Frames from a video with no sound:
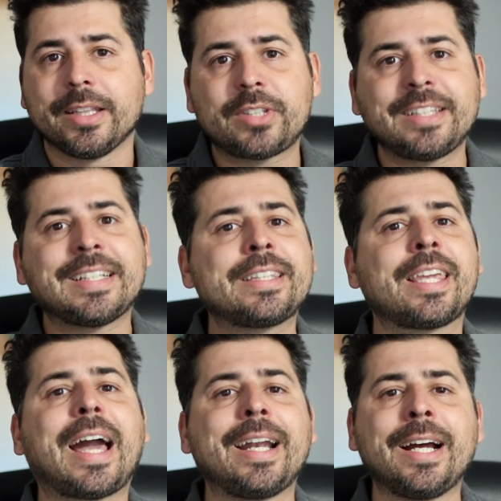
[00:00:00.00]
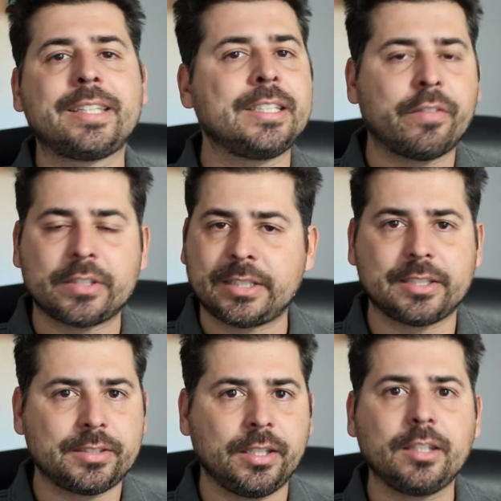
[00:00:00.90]
não tem nada que garanta que deva ser
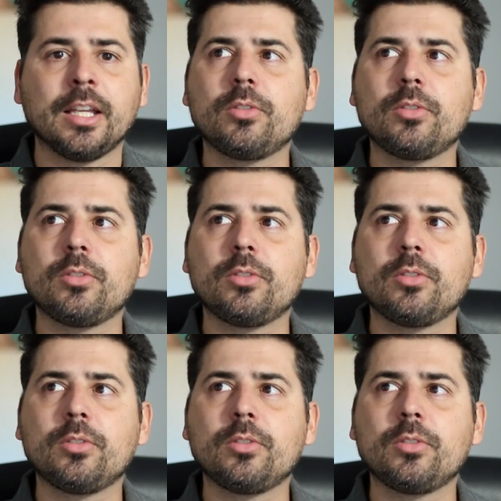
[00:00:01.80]
assim,